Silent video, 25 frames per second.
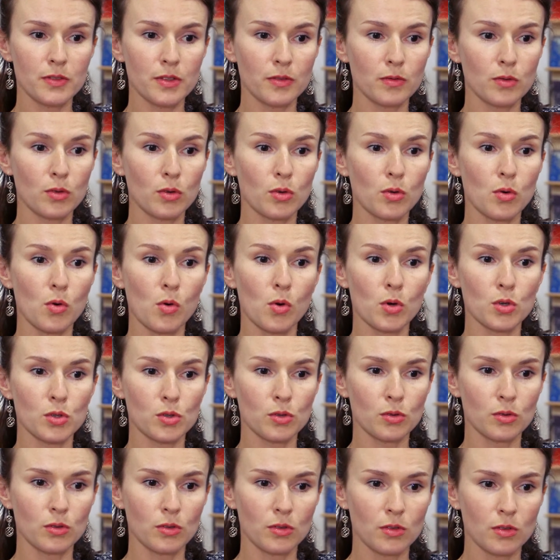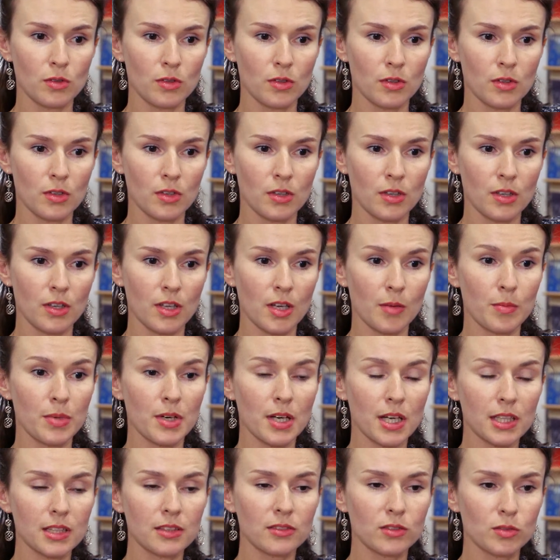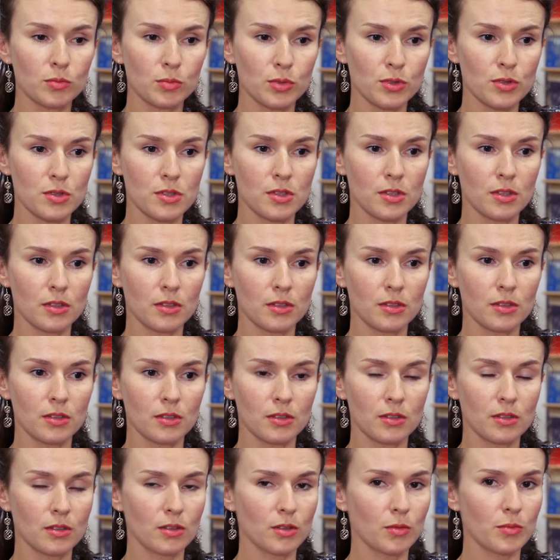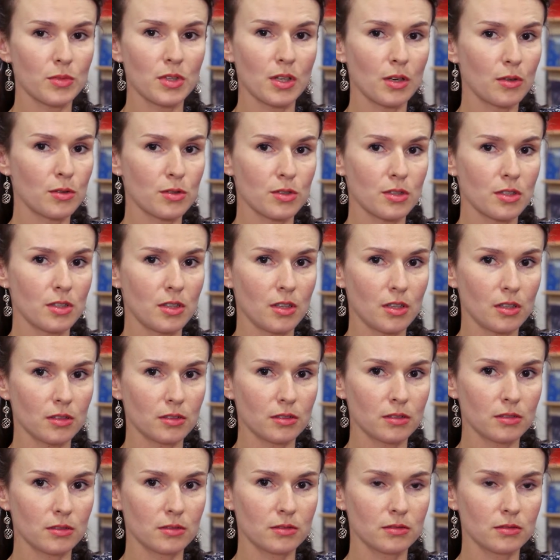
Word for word: в его кожу. И обратного пути у меня уже нет.